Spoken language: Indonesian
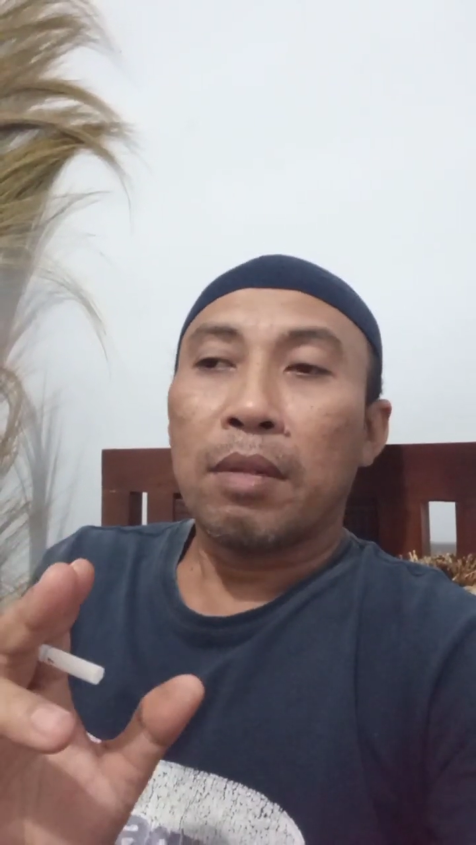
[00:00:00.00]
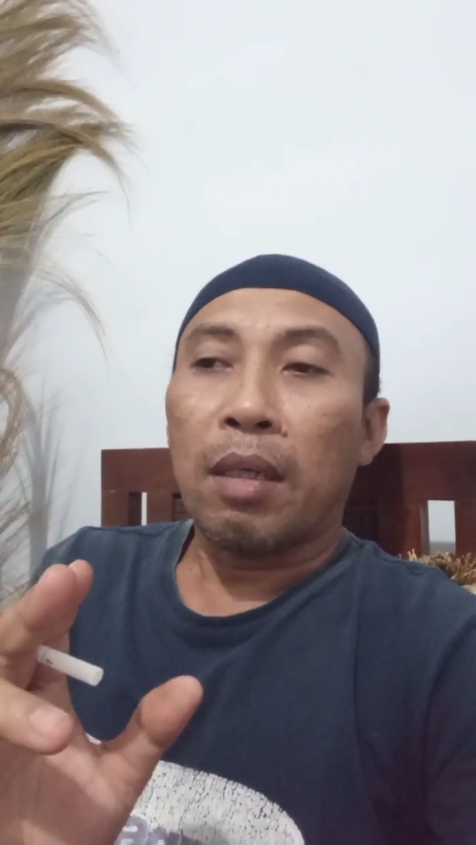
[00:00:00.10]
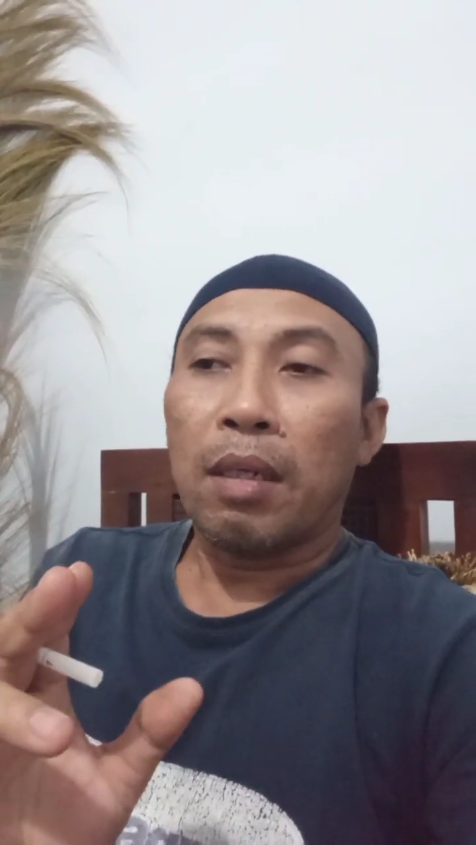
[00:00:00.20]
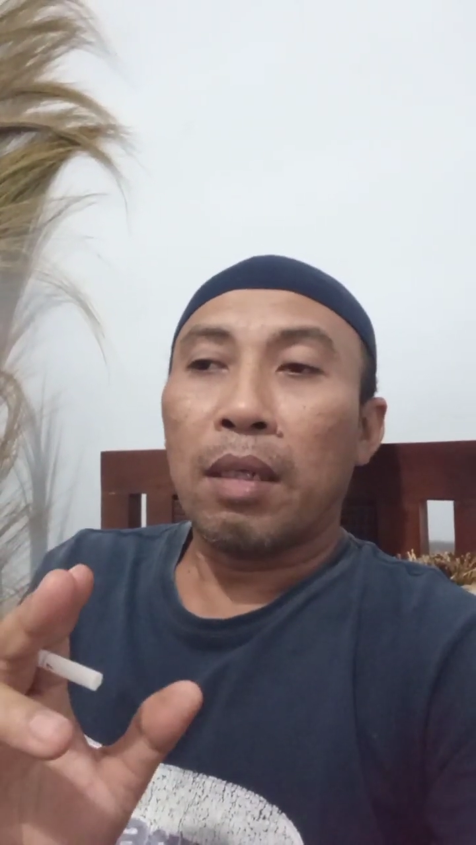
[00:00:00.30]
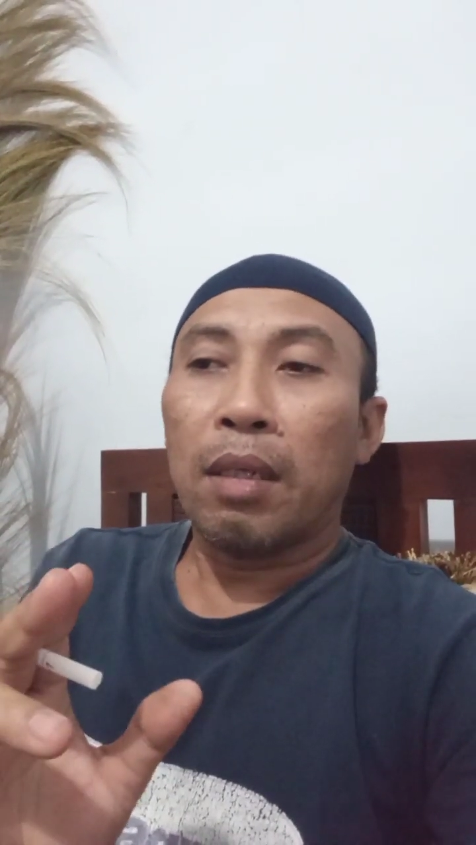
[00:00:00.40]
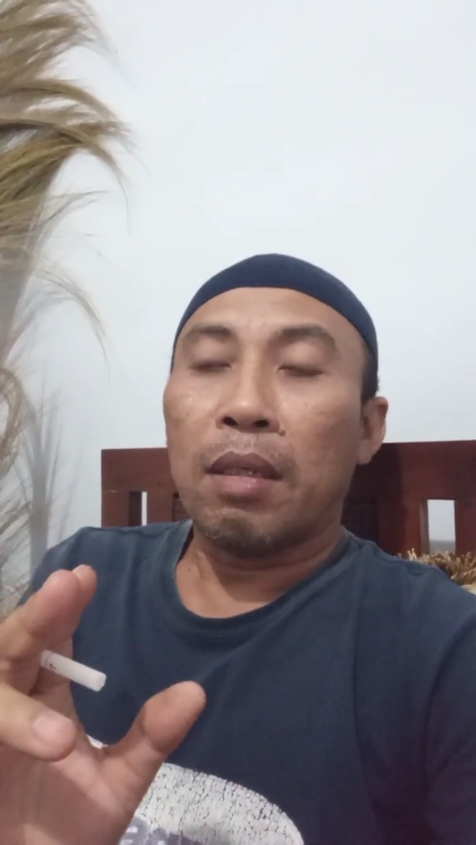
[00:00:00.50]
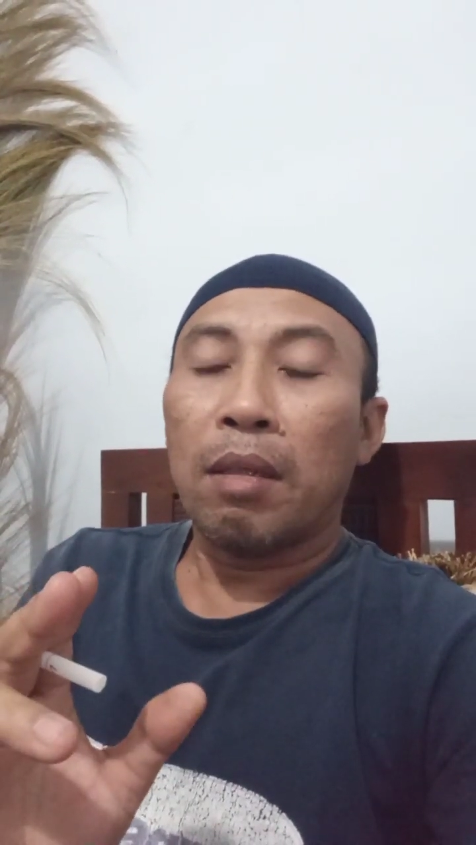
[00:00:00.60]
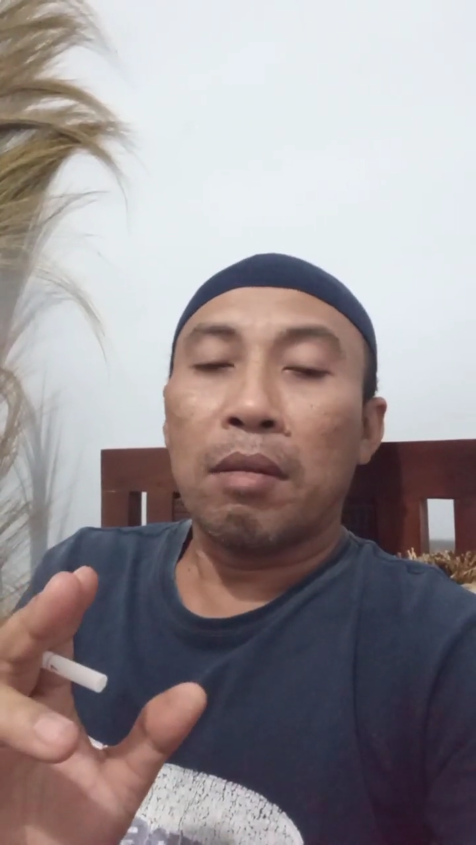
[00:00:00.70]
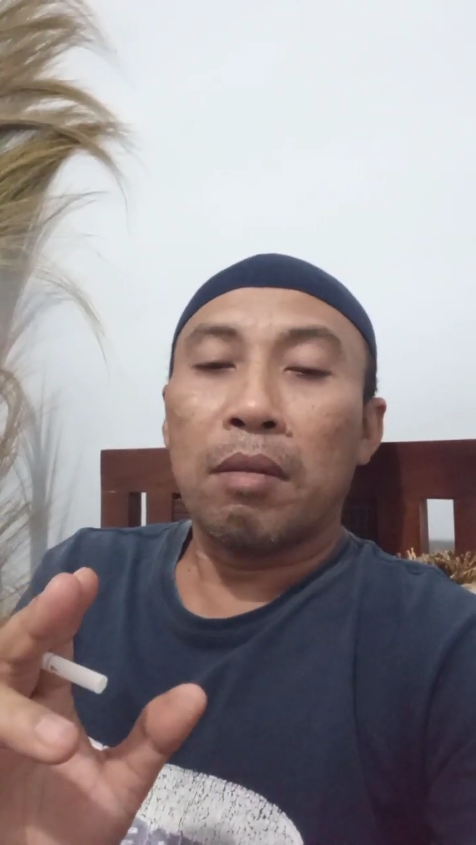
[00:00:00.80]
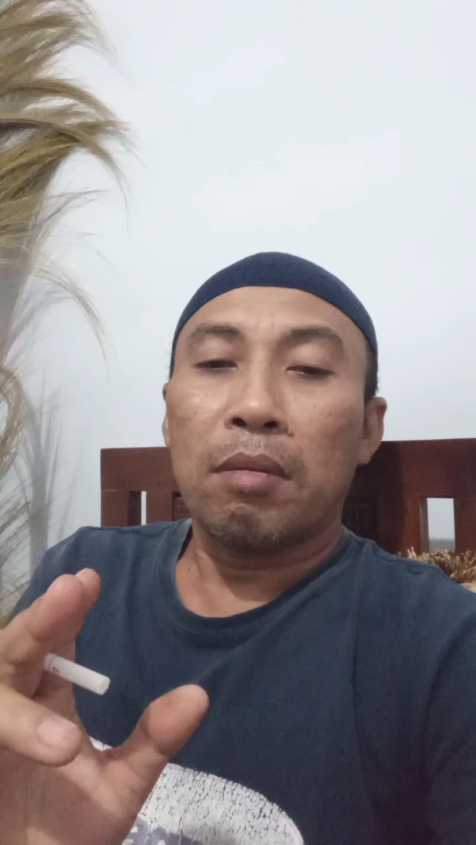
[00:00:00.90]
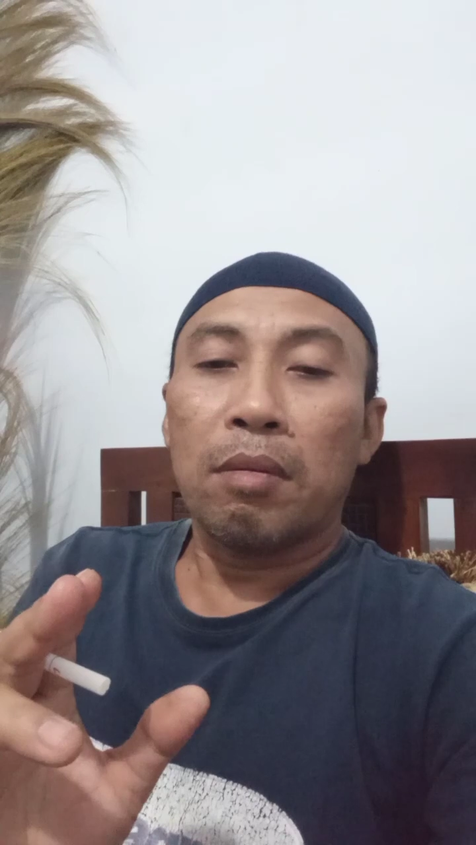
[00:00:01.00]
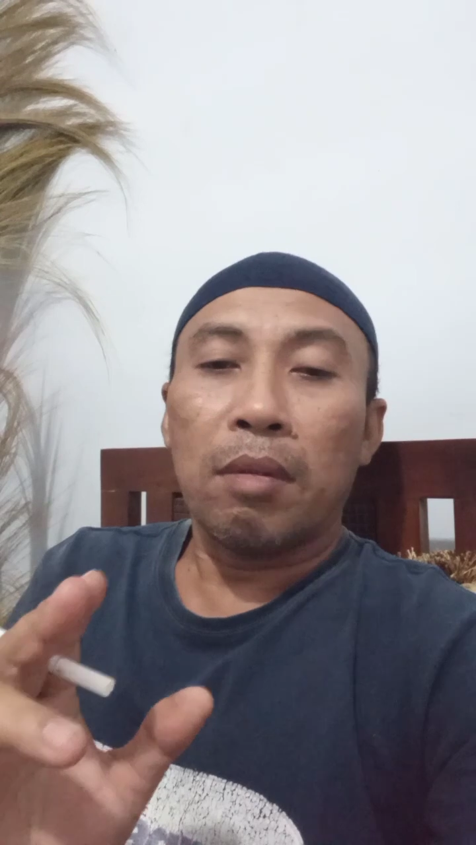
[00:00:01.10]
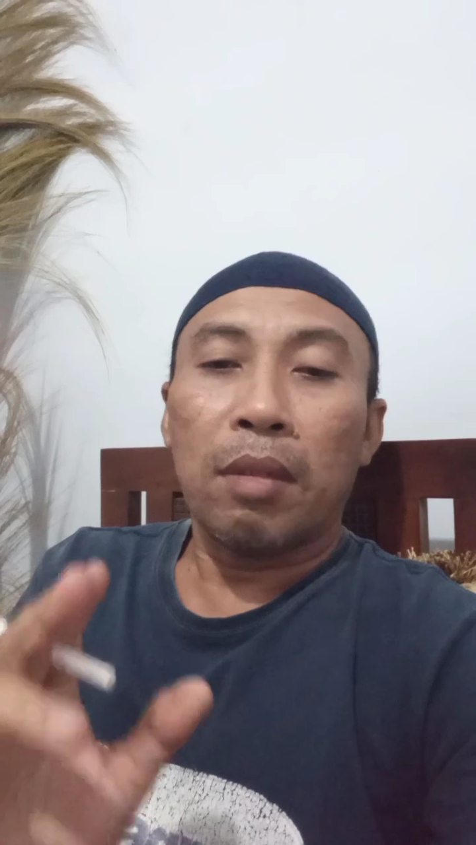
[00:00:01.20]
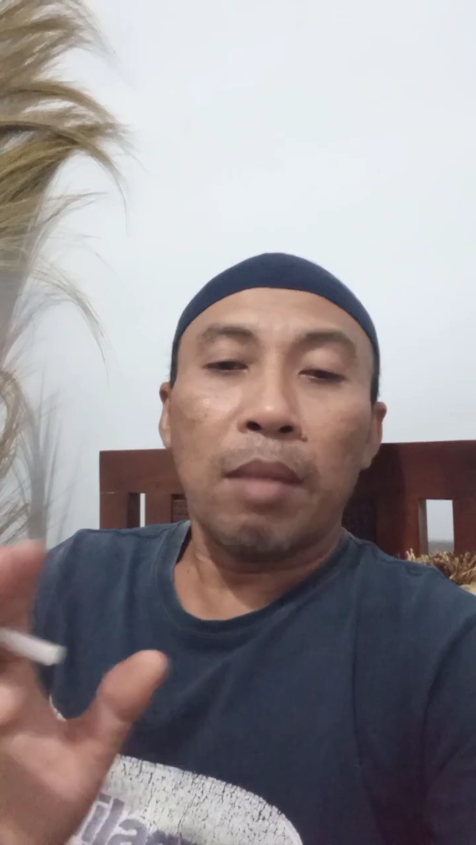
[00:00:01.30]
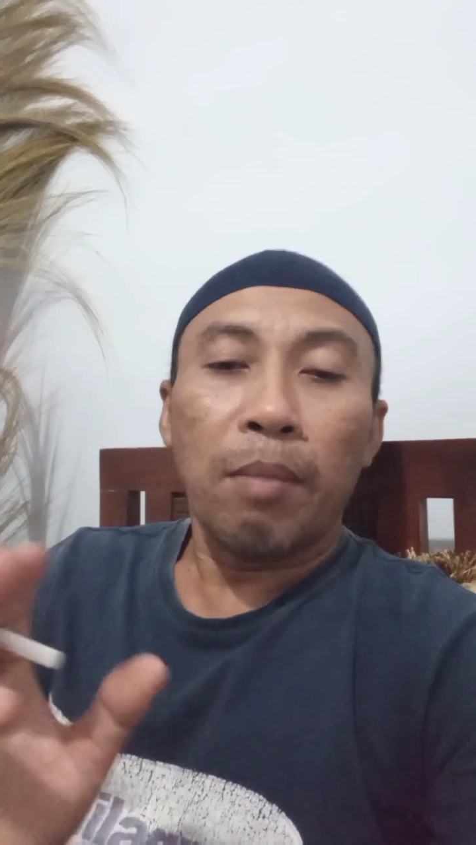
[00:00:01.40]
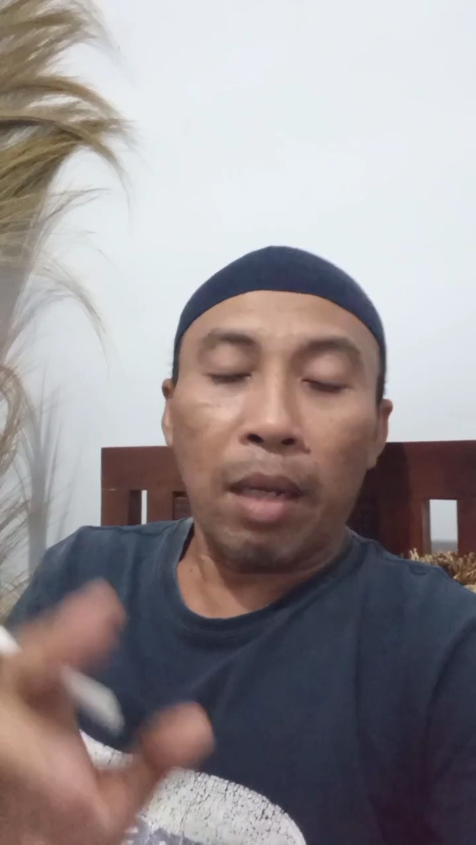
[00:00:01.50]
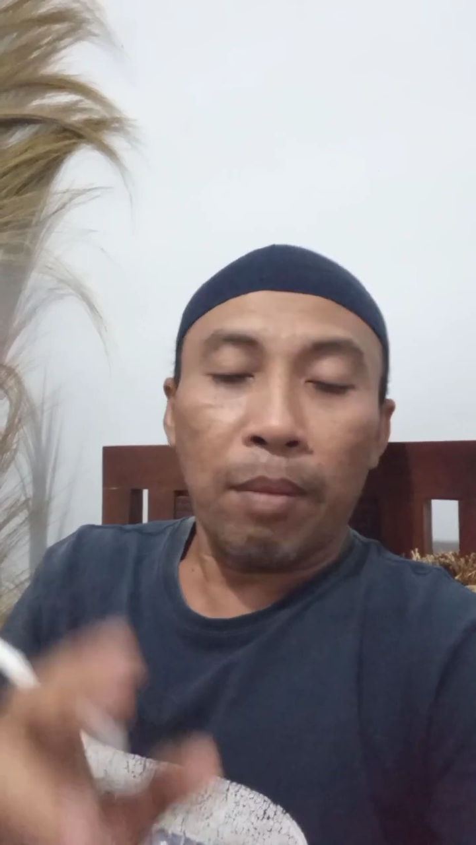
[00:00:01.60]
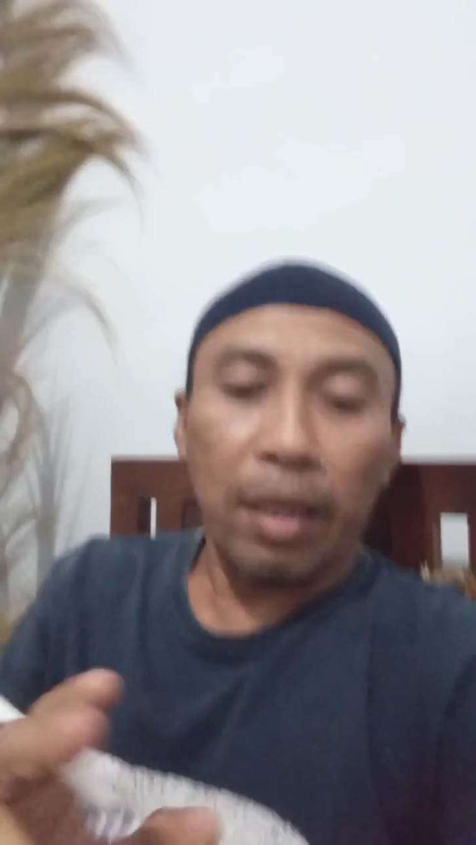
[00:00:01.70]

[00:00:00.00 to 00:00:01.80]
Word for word: karena ini malam